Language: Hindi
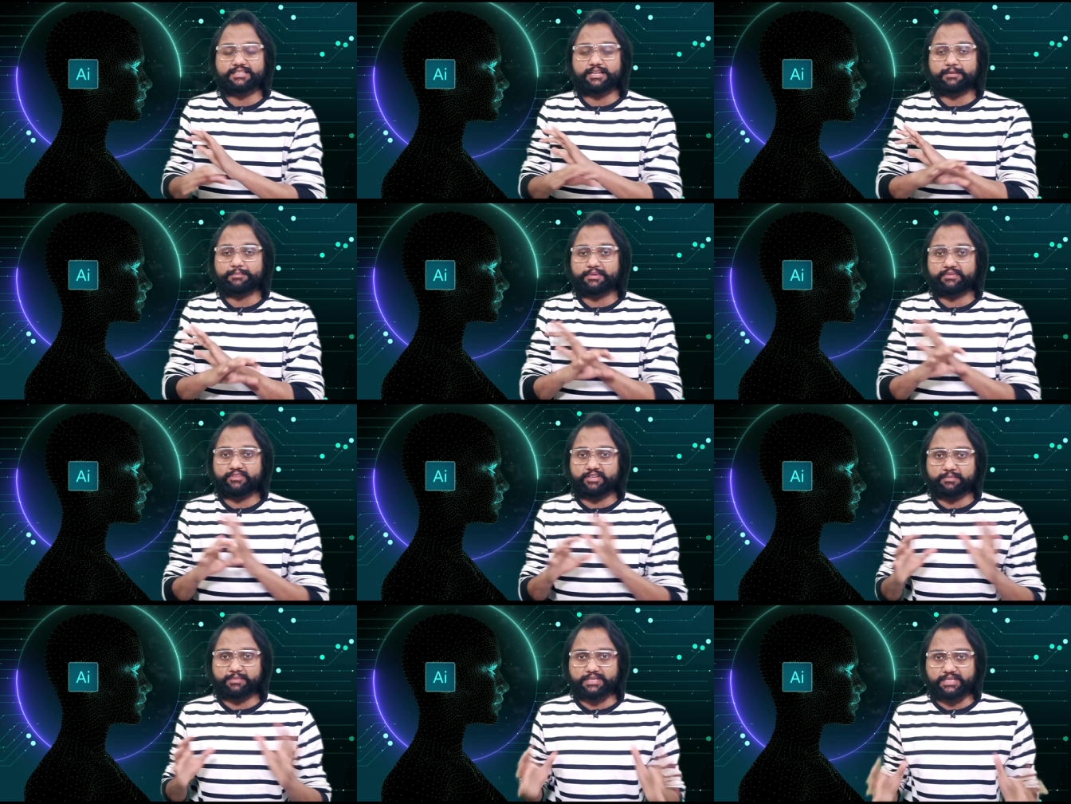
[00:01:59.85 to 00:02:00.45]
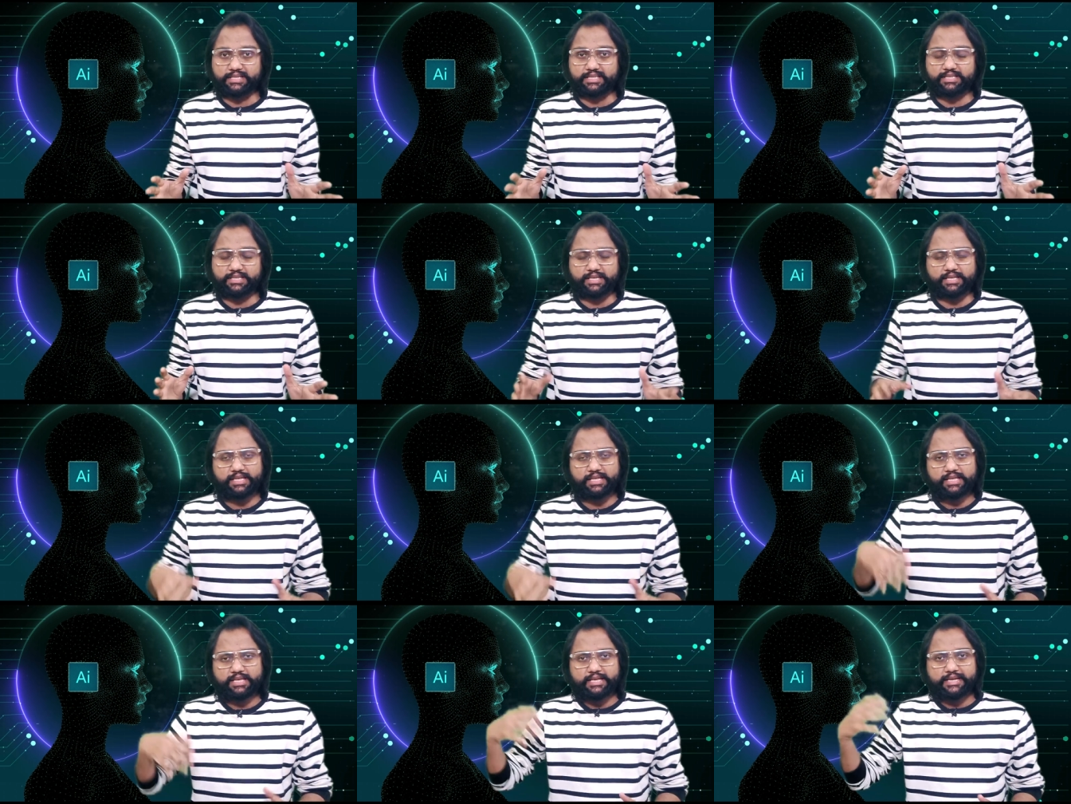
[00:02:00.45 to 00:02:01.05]
जहाँ पे अवेलेबल नहीं
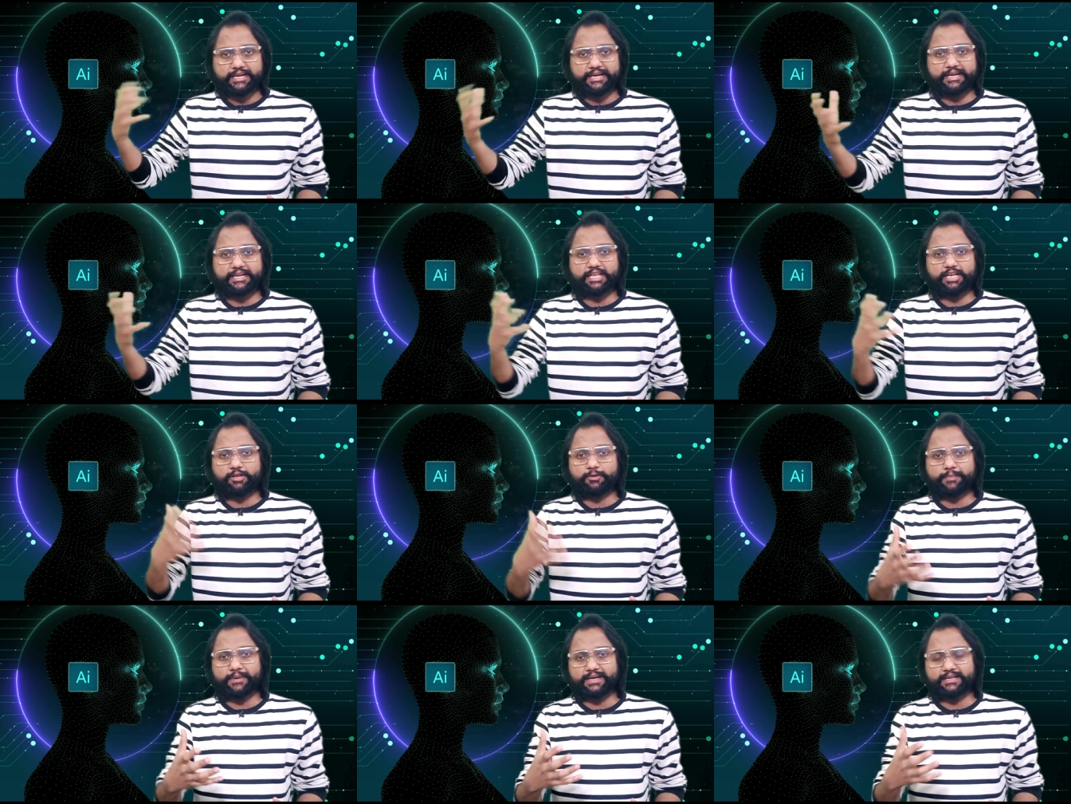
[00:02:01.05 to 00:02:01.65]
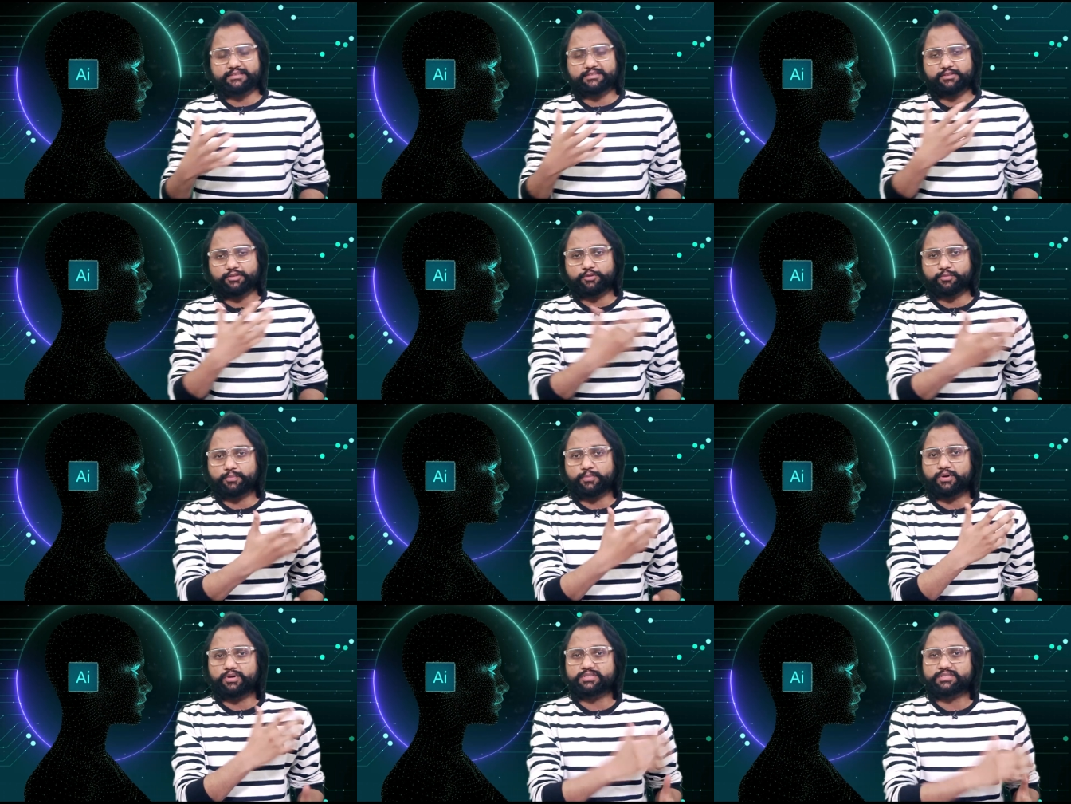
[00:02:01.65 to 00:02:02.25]
है इंडिया और पाकिस्तान और
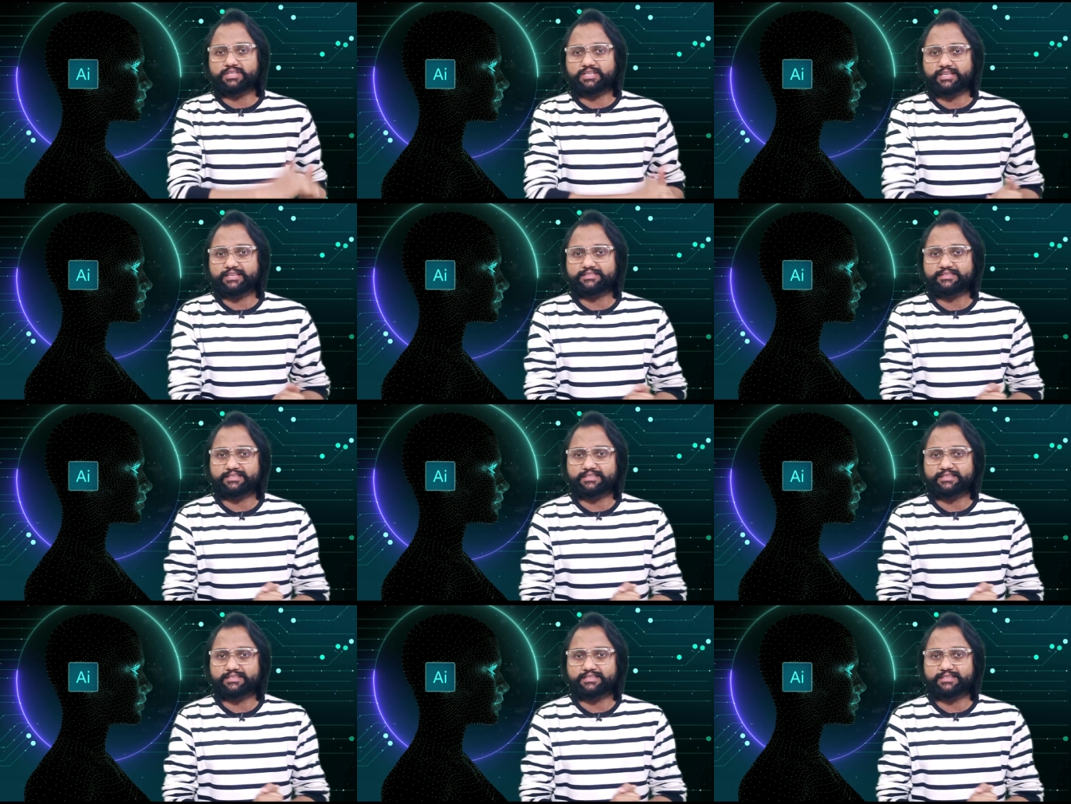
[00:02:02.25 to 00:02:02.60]
बहुत सारी